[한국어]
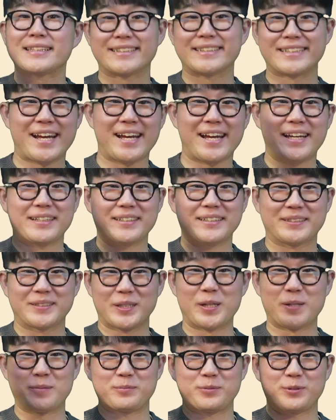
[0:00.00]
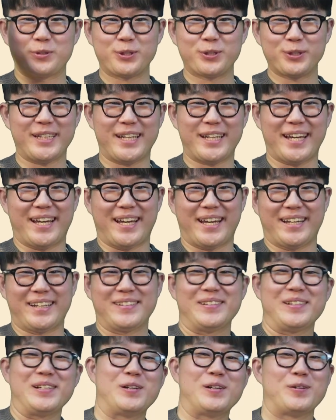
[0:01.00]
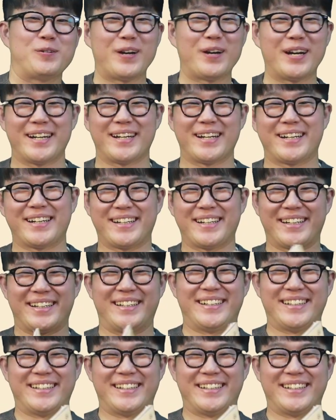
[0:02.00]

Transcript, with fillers: 그래 그럼 큐티에 와